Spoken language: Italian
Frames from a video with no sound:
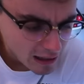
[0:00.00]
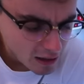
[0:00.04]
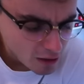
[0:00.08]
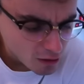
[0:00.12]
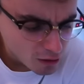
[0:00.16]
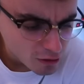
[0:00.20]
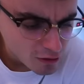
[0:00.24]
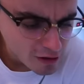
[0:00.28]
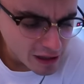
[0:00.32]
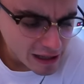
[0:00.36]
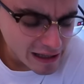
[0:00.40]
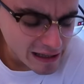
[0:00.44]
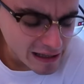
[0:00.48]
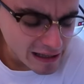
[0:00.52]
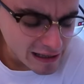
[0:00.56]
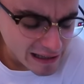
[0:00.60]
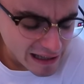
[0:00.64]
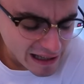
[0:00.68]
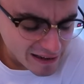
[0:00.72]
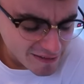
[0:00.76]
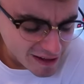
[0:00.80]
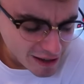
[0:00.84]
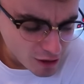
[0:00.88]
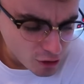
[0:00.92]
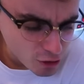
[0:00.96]
che colore era il
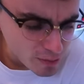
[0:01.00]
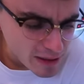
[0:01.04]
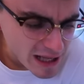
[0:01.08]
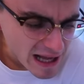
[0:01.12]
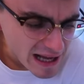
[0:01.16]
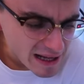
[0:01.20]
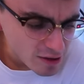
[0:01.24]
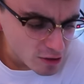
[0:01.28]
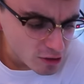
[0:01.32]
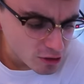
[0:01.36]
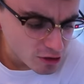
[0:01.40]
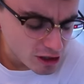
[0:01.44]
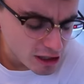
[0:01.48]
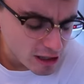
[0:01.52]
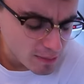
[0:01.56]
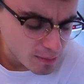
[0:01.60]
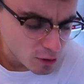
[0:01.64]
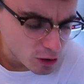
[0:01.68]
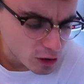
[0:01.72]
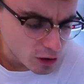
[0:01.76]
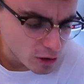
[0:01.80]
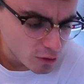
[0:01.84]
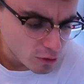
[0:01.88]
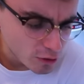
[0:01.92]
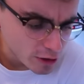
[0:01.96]
cavallo bianco di
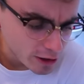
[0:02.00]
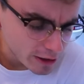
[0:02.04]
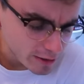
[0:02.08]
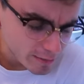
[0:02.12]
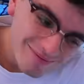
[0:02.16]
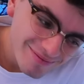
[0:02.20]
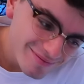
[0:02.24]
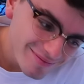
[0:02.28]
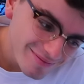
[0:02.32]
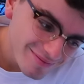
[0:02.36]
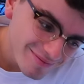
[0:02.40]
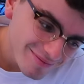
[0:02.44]
Napoleone? Gli